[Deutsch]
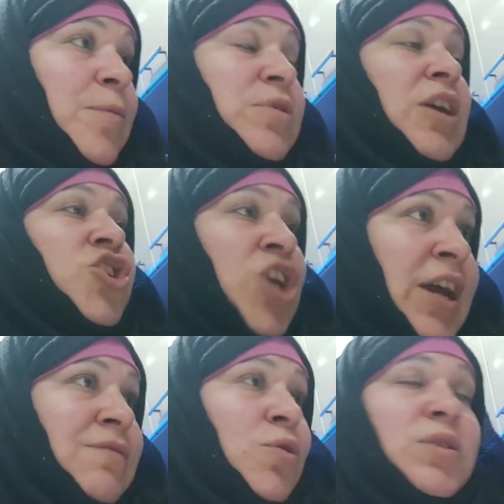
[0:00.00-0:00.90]
und dann
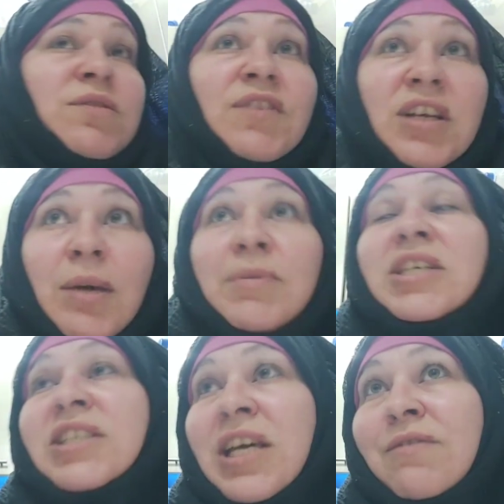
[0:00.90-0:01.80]
scheiden wir uns wieder,
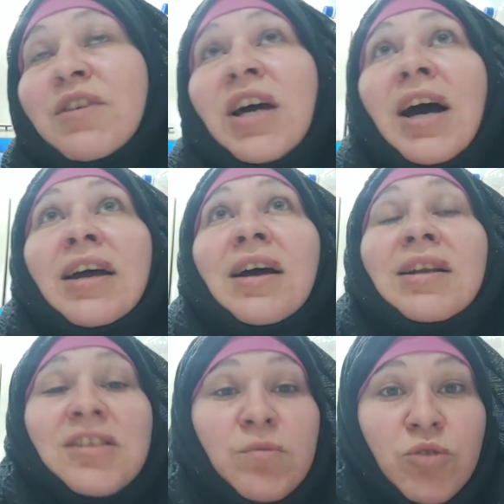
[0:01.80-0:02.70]
damit ich den wieder
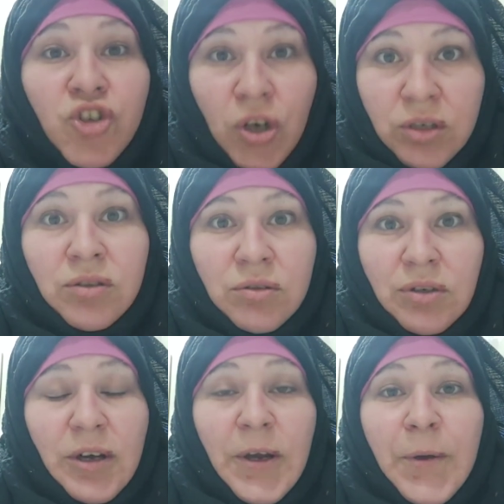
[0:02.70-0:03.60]
heirate. Das muss schon,
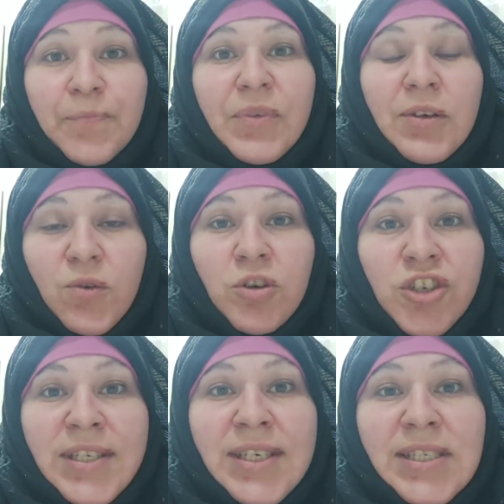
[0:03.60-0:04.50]
so
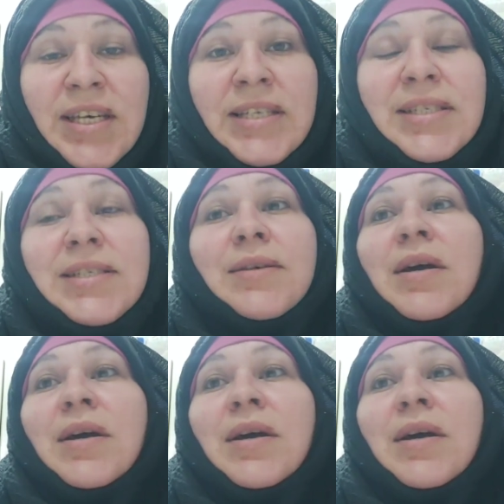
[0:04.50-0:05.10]
ist das Gesetz.